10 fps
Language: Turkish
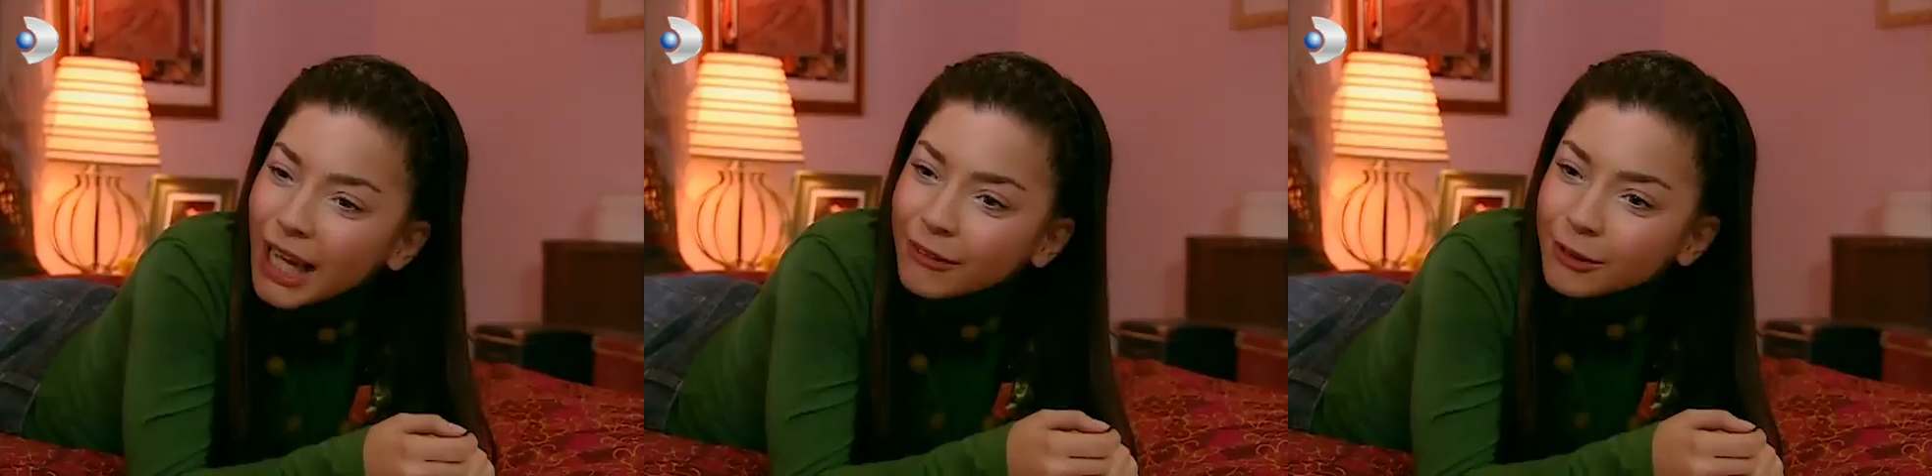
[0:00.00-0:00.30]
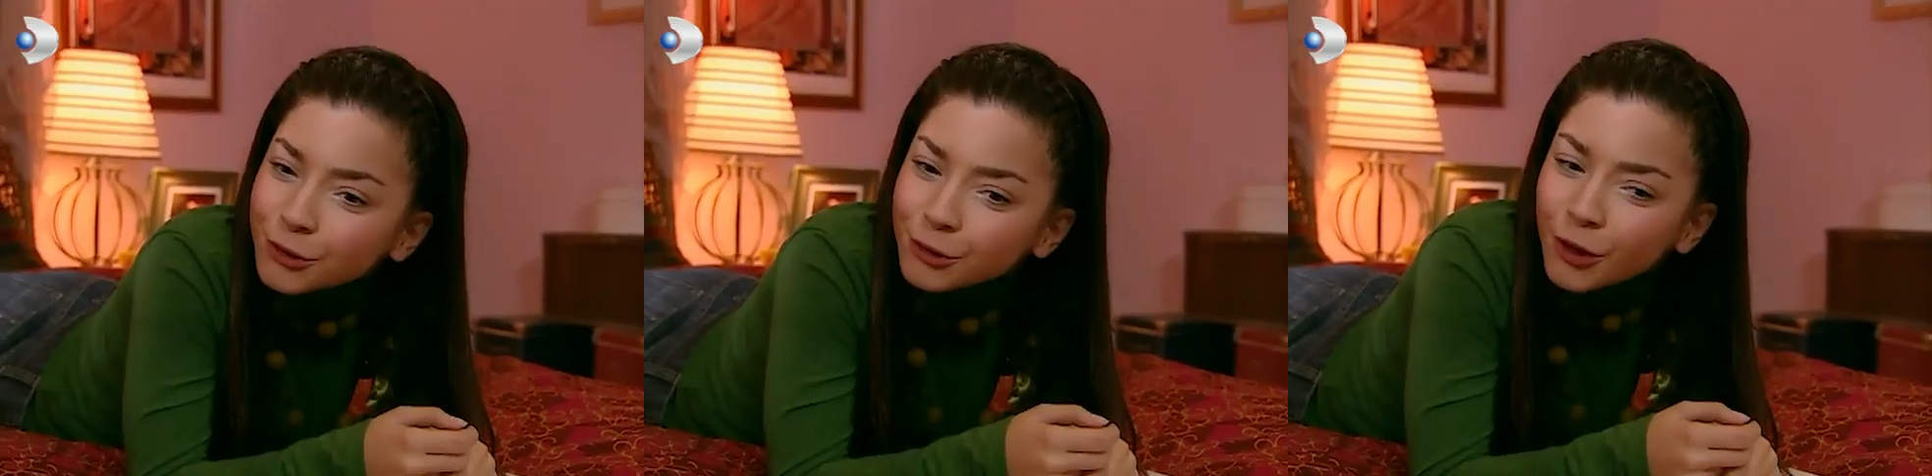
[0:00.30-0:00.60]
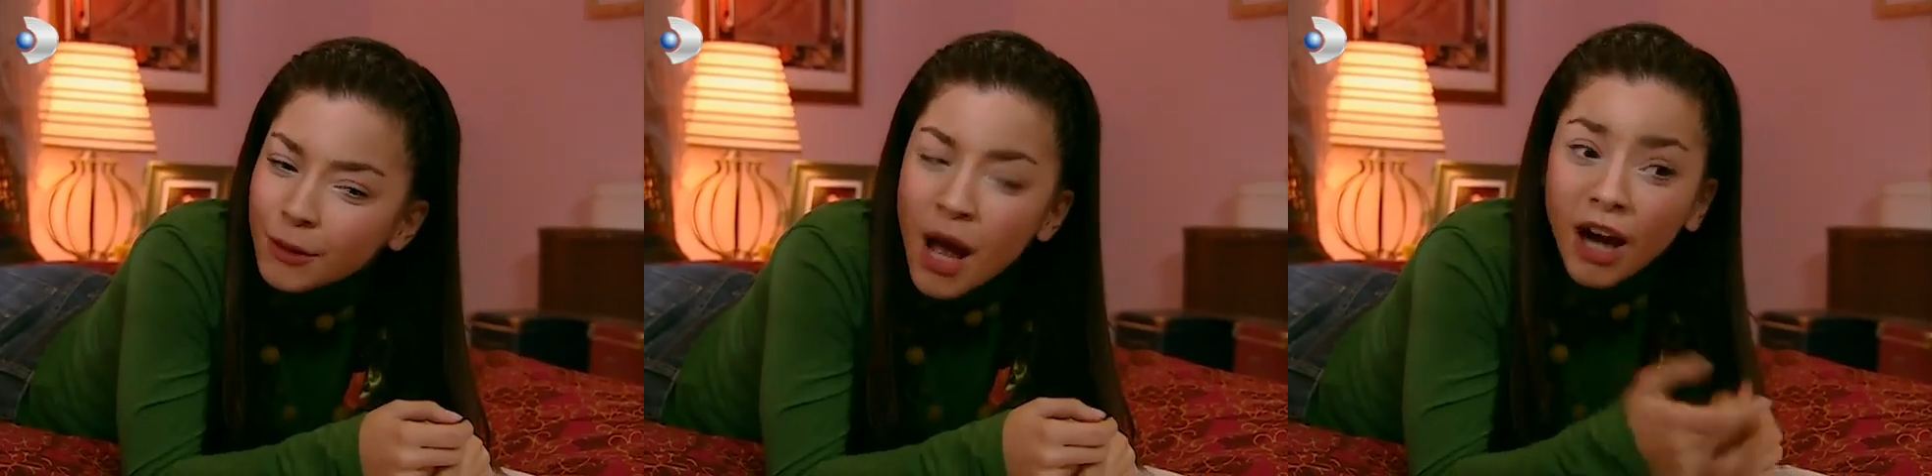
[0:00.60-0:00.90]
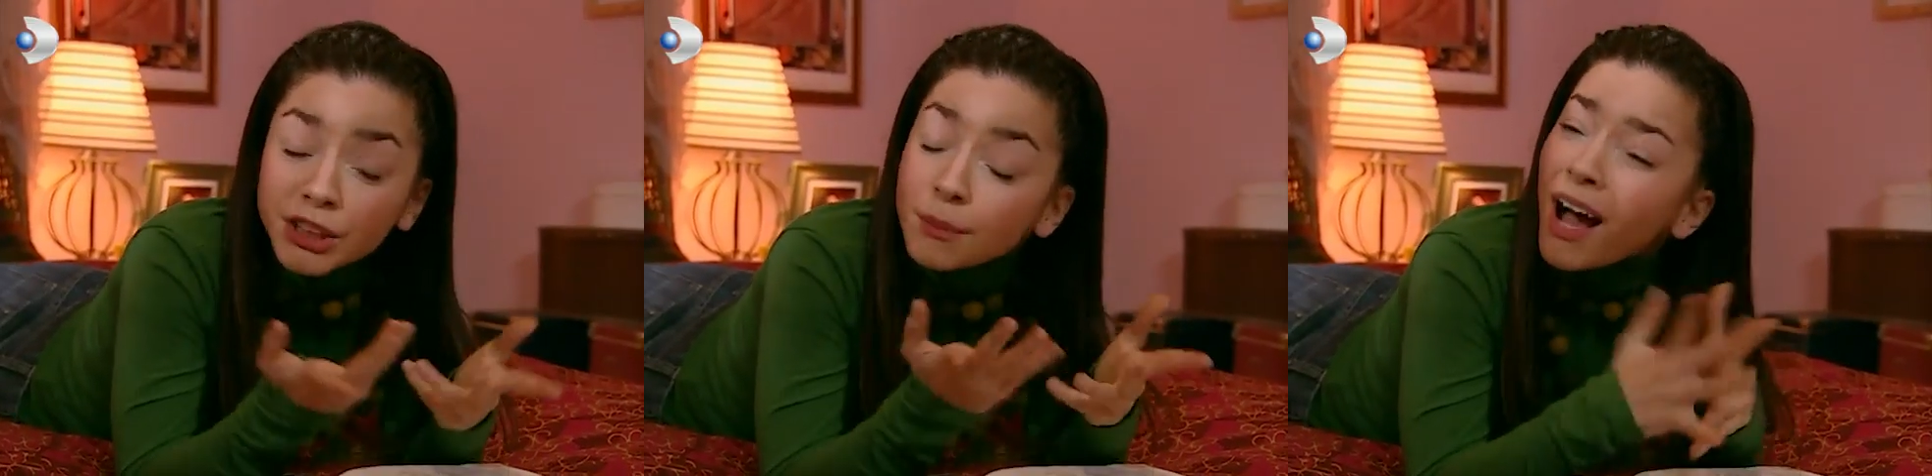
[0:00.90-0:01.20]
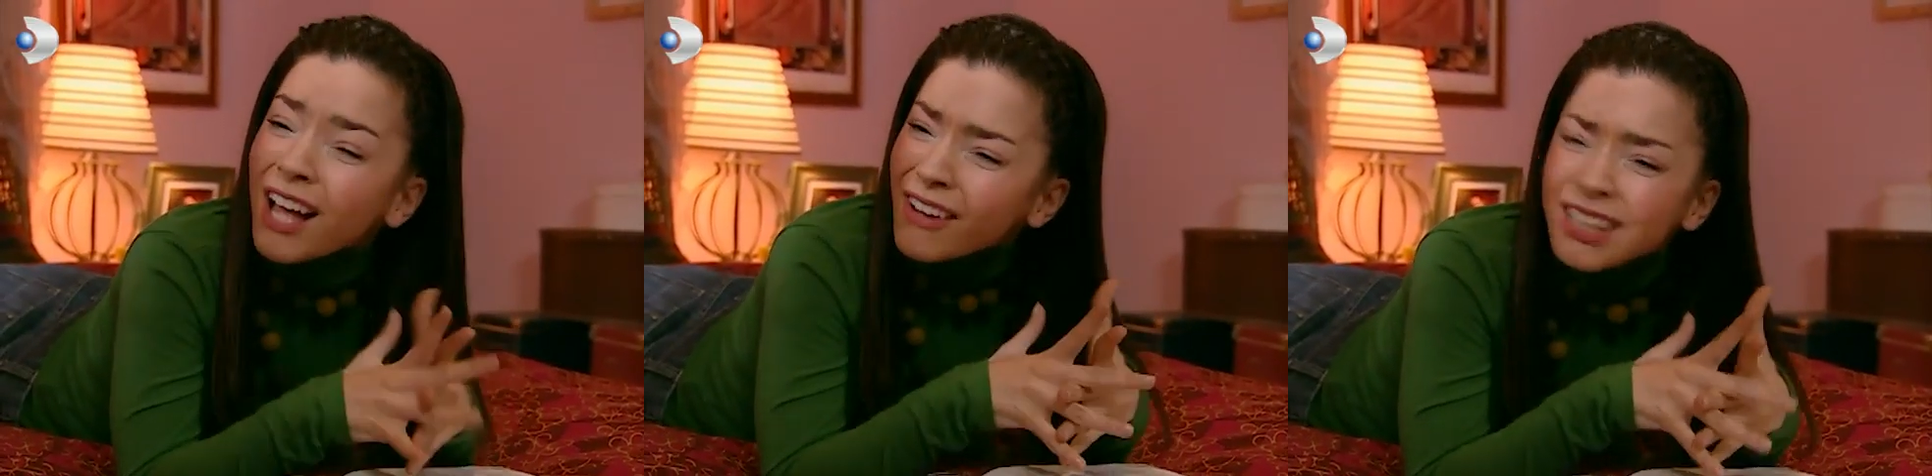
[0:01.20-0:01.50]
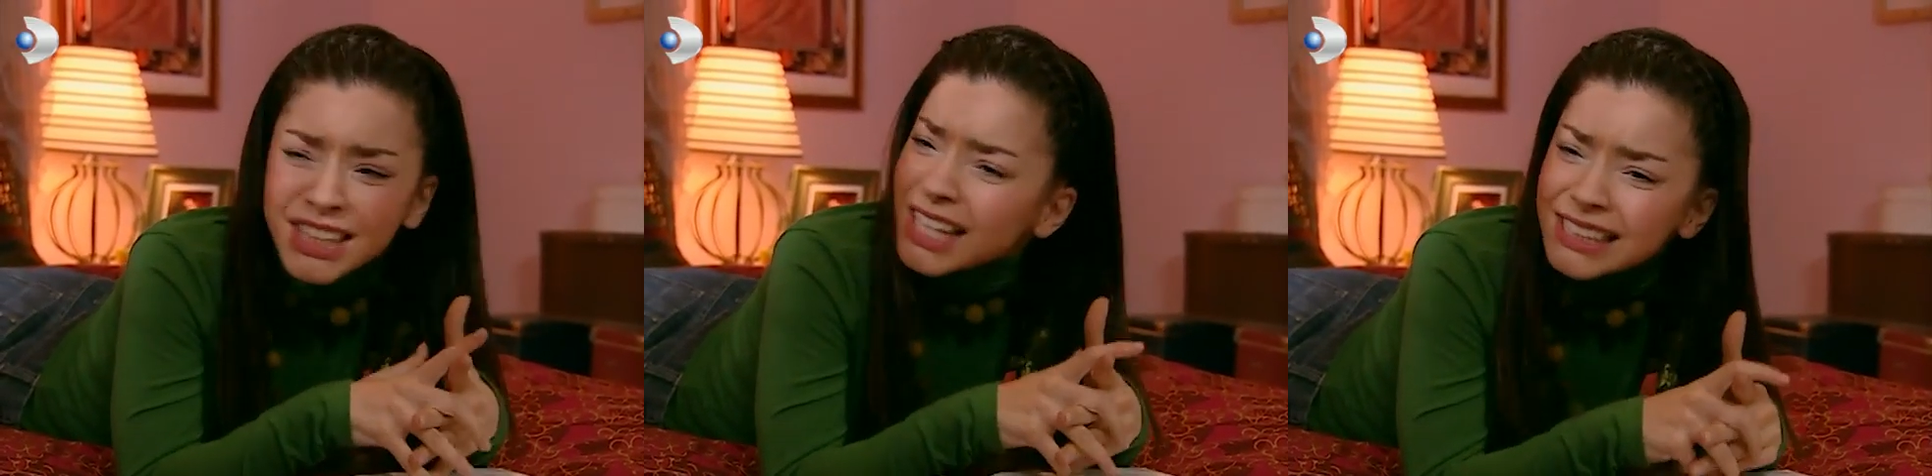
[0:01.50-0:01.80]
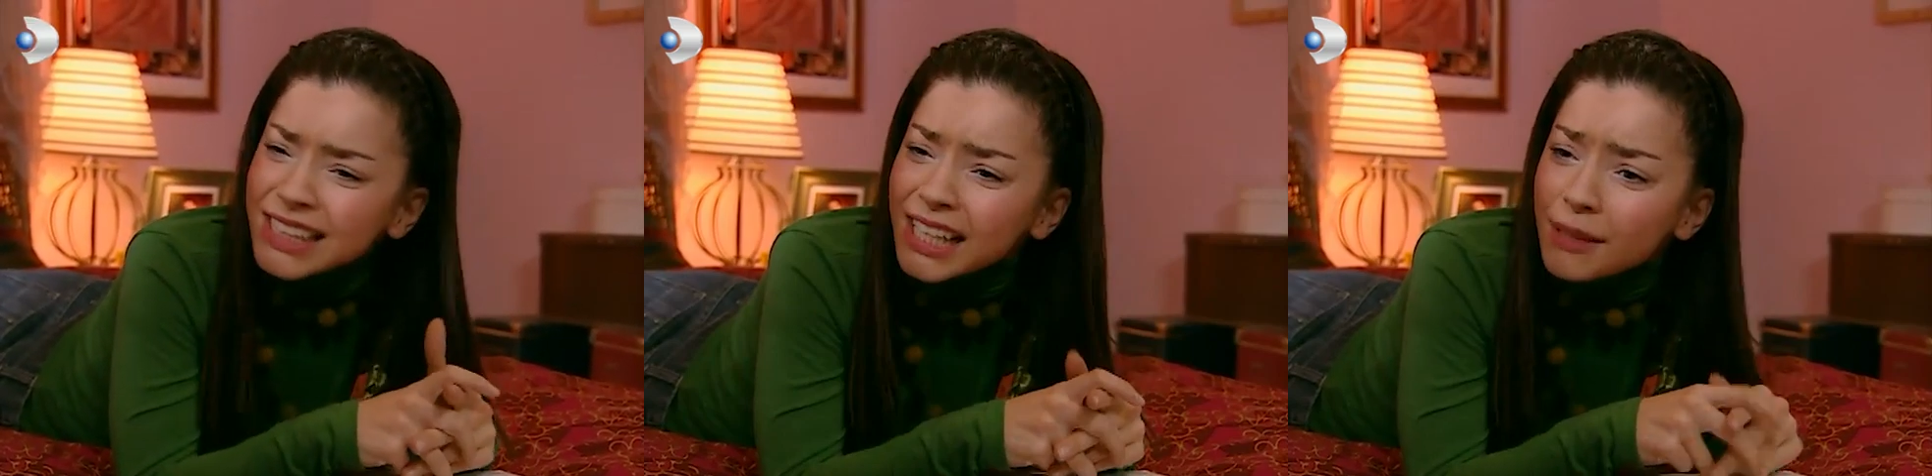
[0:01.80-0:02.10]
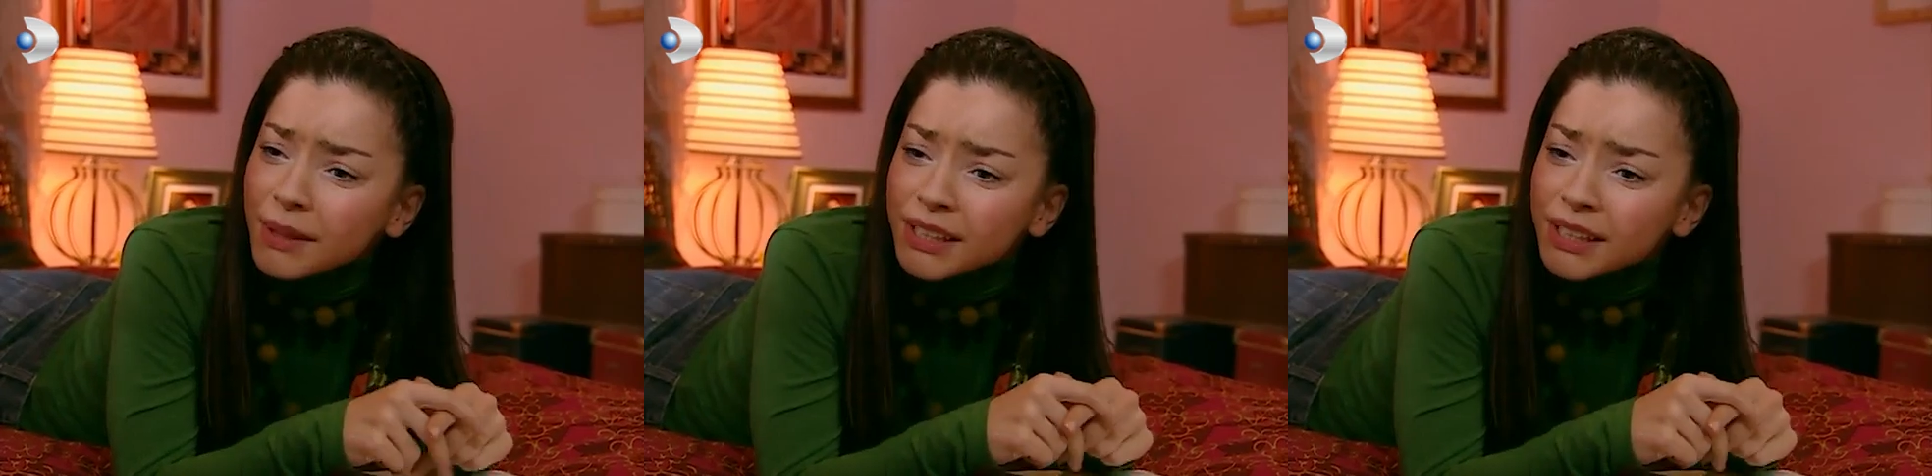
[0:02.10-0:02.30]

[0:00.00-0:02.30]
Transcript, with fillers: Dilaver'i düşünüyorum. Acaba hayvancağızı nereye